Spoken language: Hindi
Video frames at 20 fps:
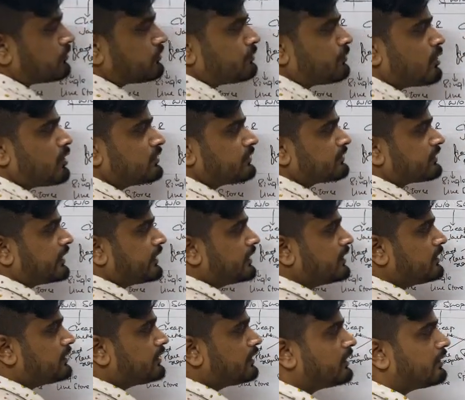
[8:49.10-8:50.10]
स्मॉल
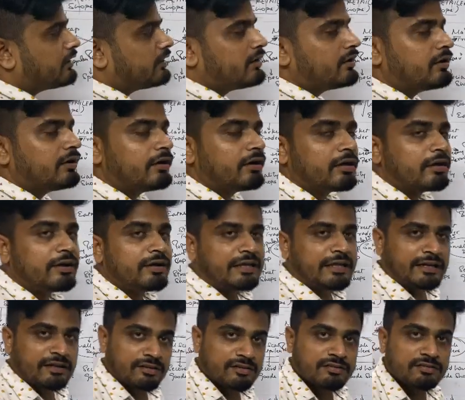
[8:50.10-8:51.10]
स्केल
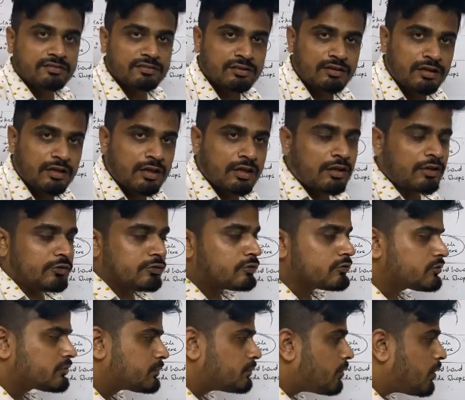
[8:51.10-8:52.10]
रिटेलर्स
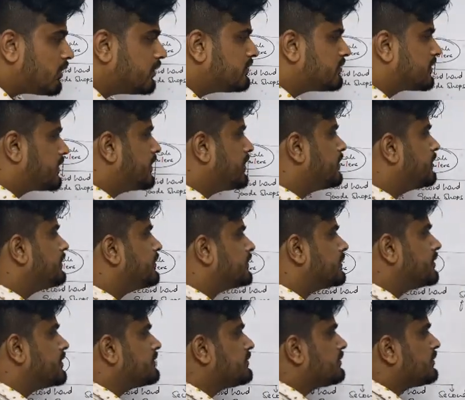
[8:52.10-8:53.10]
सो स्मॉल स्केल
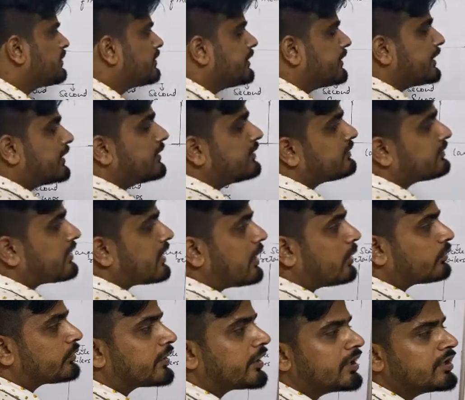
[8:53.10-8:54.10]
रिटेलर्स रिटेलर्स क्या
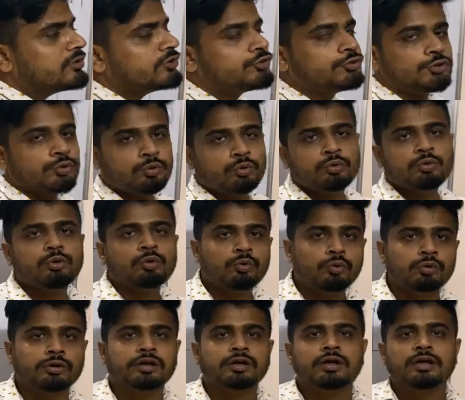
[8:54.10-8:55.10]
होते हैं जो
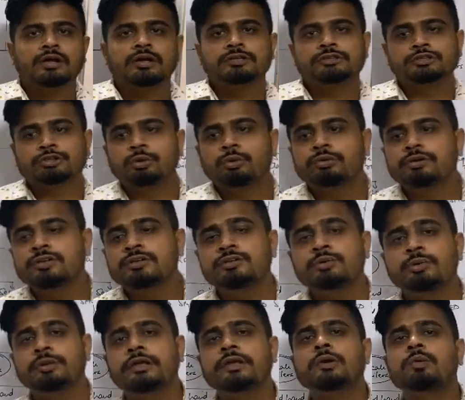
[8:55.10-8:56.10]
लोग छोटी
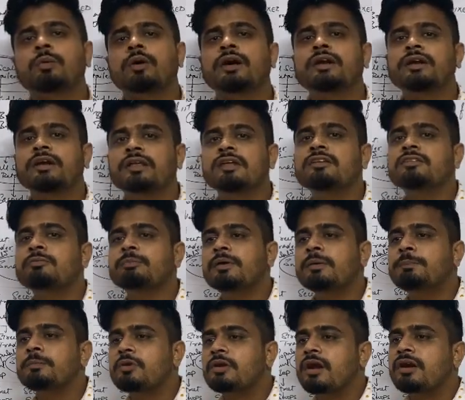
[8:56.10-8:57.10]
छोटी क्वांटिटीज
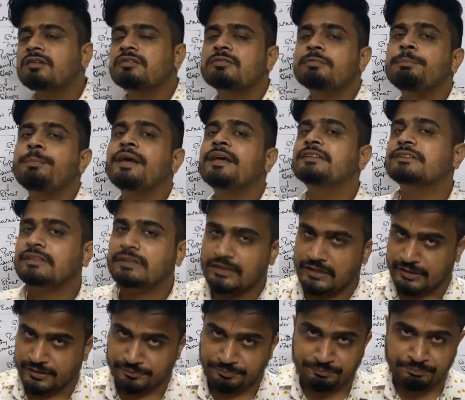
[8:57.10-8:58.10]
में प्रोडक्ट्स बेचते
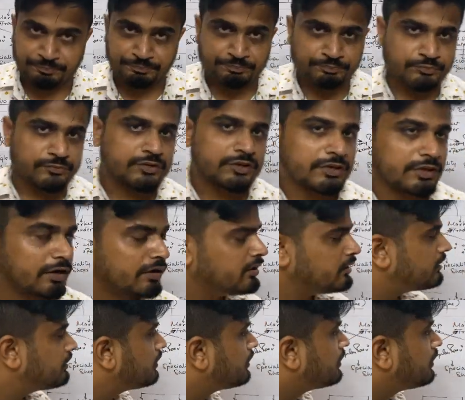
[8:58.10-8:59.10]
हैं ठीक
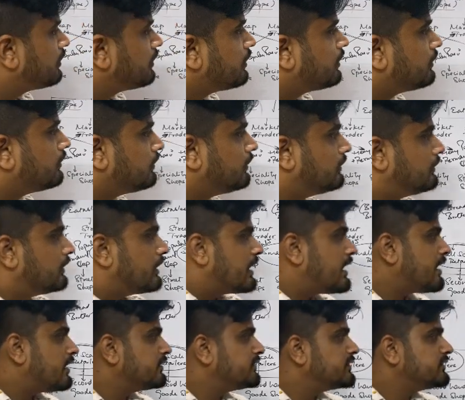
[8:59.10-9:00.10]
है
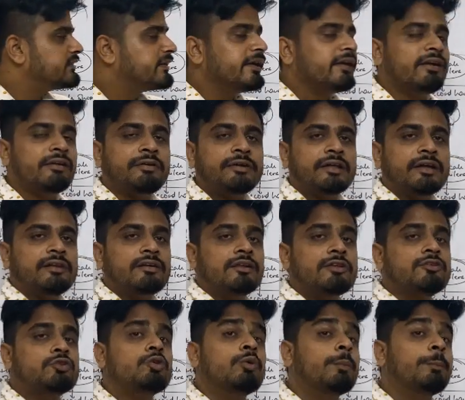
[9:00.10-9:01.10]
लार्ज स्केल
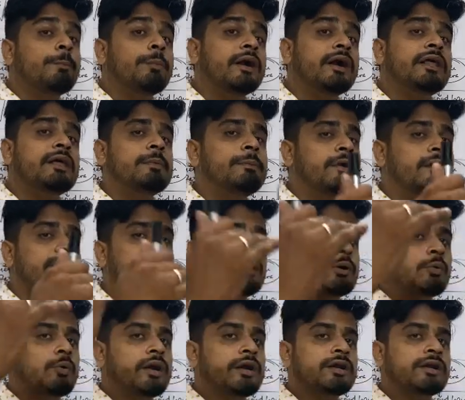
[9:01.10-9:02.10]
रिटेलर्स जो बड़ी बड़ी
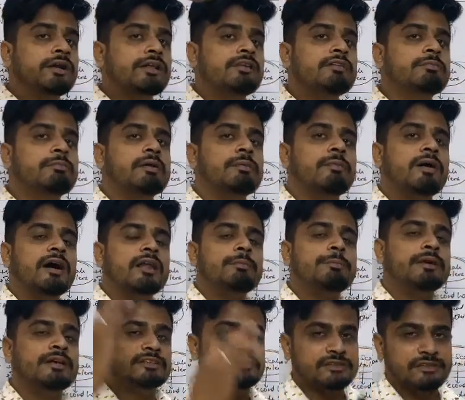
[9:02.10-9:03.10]
क्वांटिटीज में माल
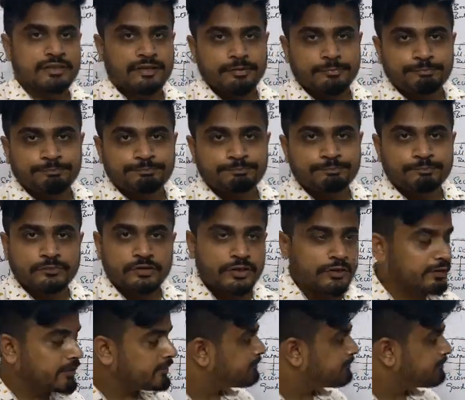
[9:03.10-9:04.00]
बेचते हैं ठीक